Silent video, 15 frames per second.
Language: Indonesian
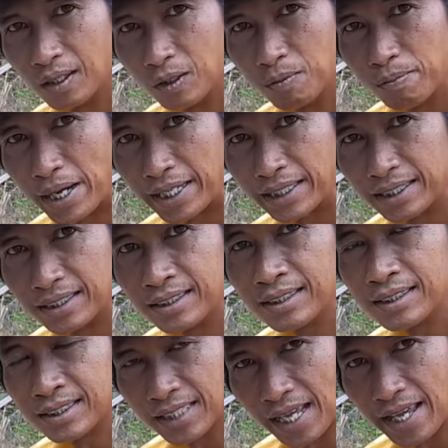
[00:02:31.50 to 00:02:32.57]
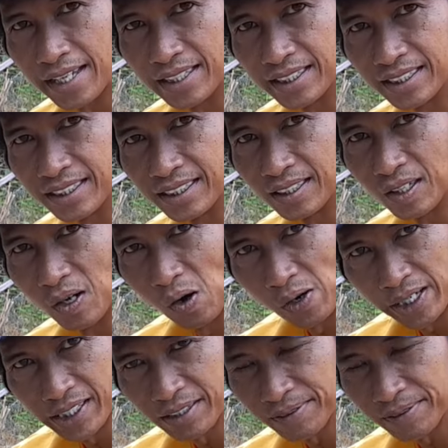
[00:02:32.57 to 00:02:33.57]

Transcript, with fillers: umpan saya ini. Oke